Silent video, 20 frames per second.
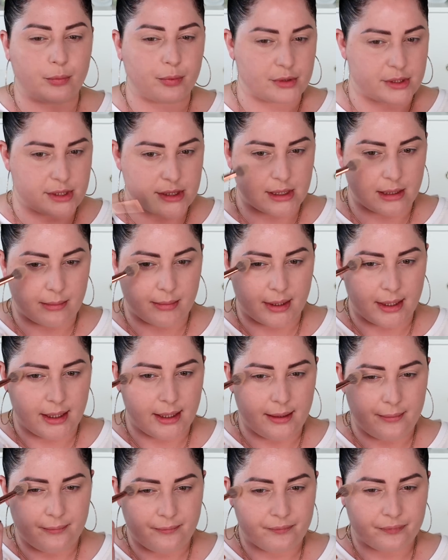
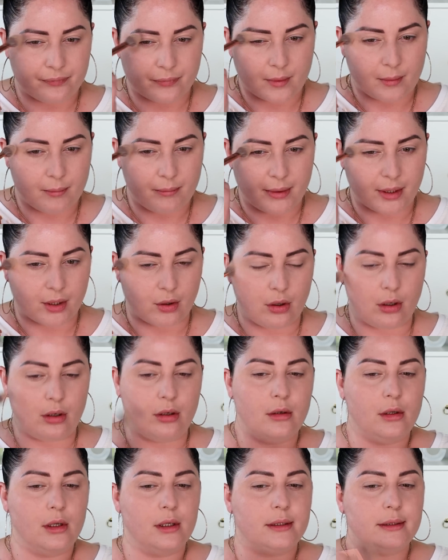possibile però
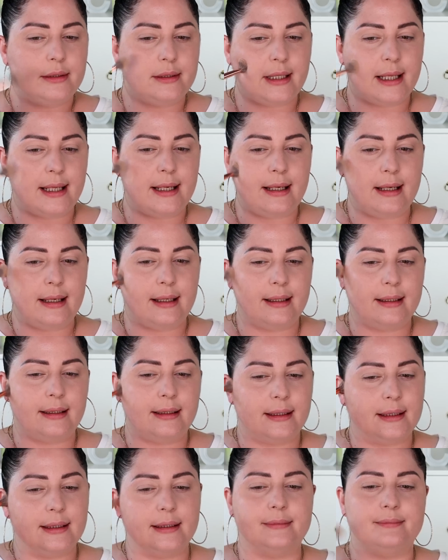nel
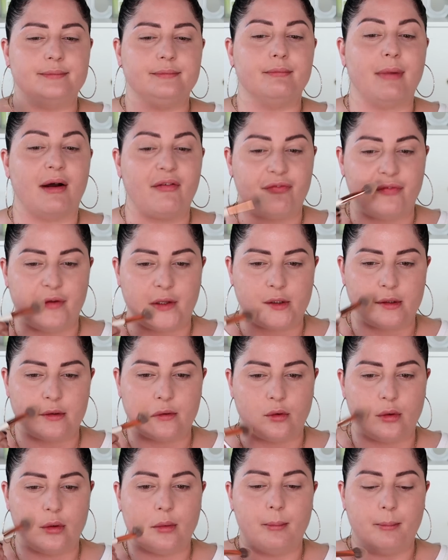ehm,
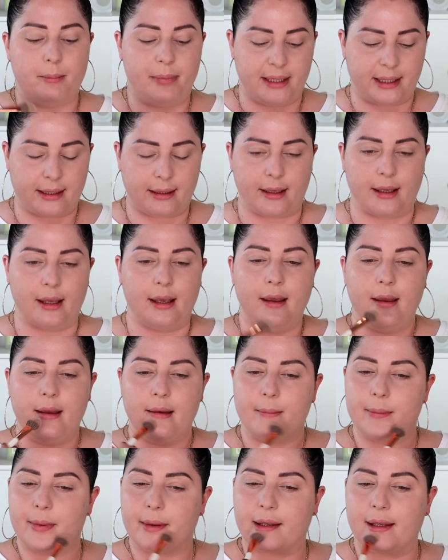baffetto perché?
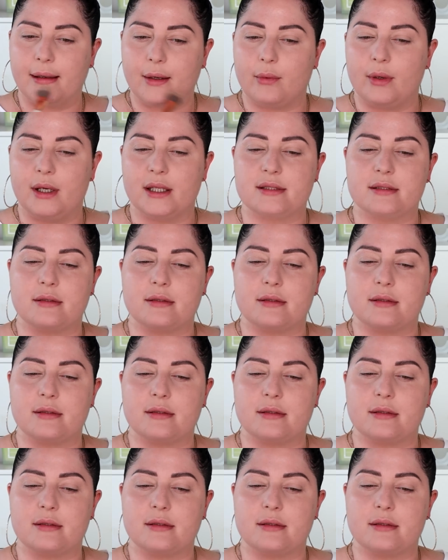Perché in quella